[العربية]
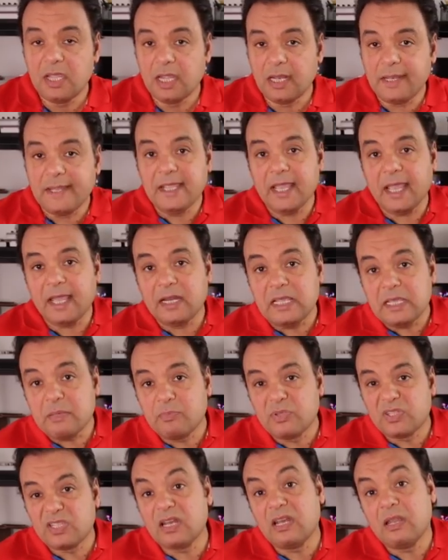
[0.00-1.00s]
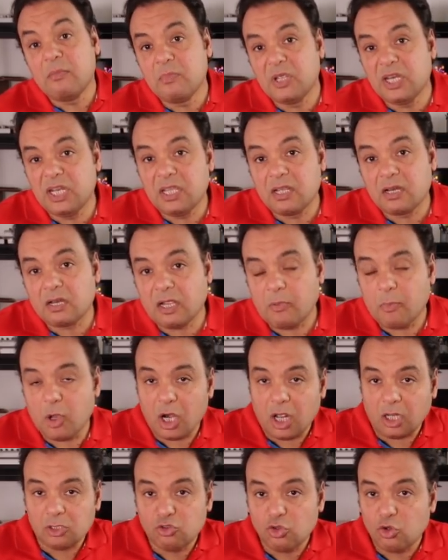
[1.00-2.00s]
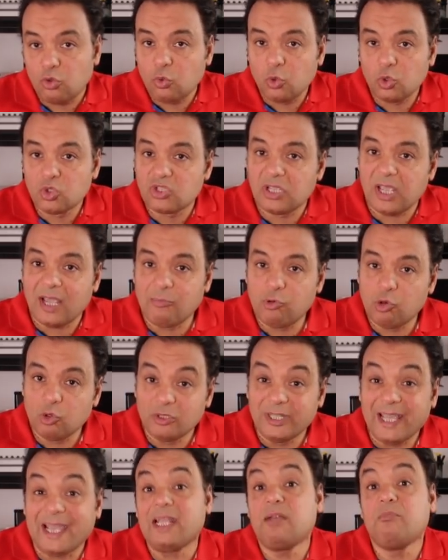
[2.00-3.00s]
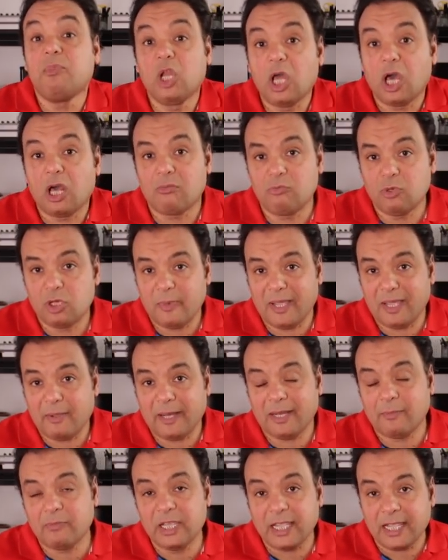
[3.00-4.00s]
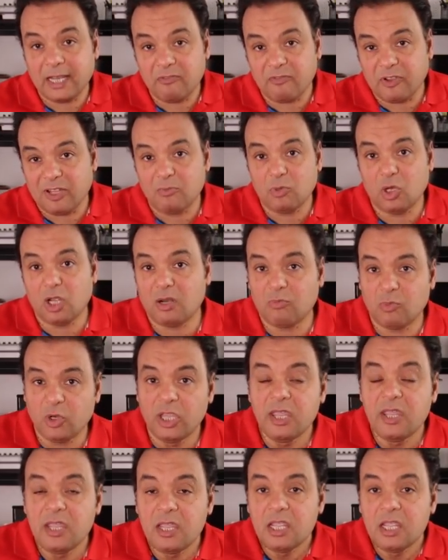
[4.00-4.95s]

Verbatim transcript: ليه قريب سلم منير عباره عن تون ونص قبله ده علم الهارموني بقى احنا بنتكلم في علم الهارموني